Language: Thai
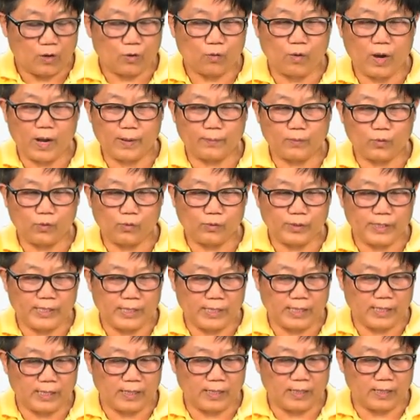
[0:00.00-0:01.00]
ความรู้
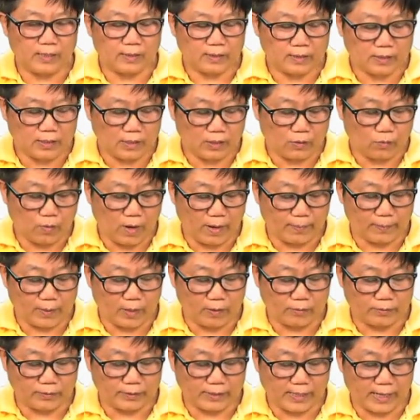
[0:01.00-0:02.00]
นี้คือความ
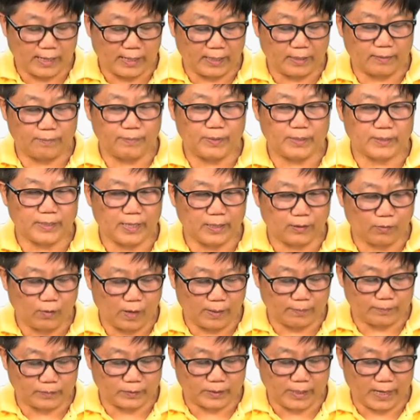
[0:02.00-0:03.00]
เข้าใจไม่ใช่ค
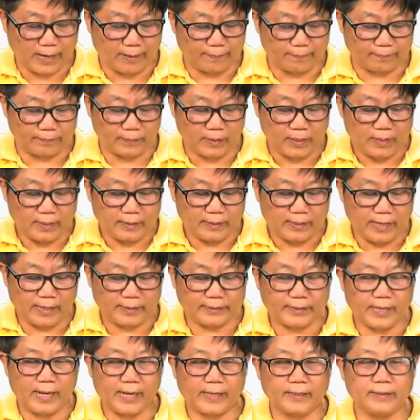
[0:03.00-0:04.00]
วามจำดั
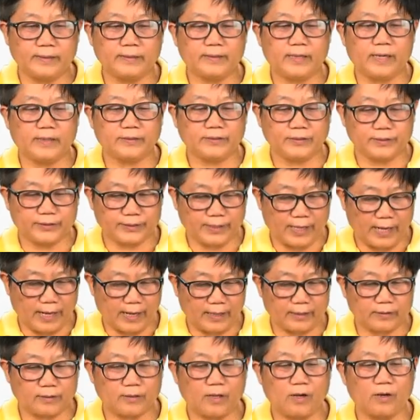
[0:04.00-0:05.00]
งนั้นนักศึกษา
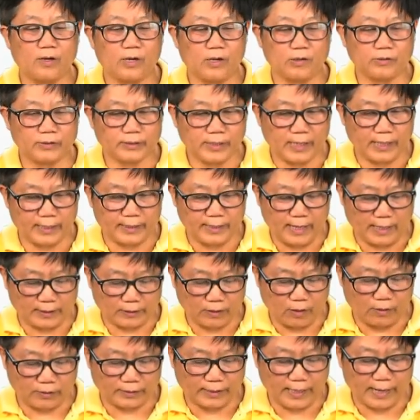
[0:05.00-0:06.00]
ต้องเข้าใจอย่าง
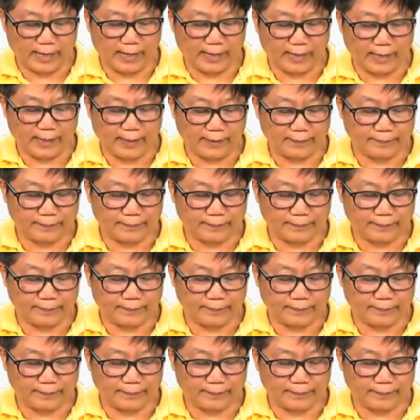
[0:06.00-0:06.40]
แท้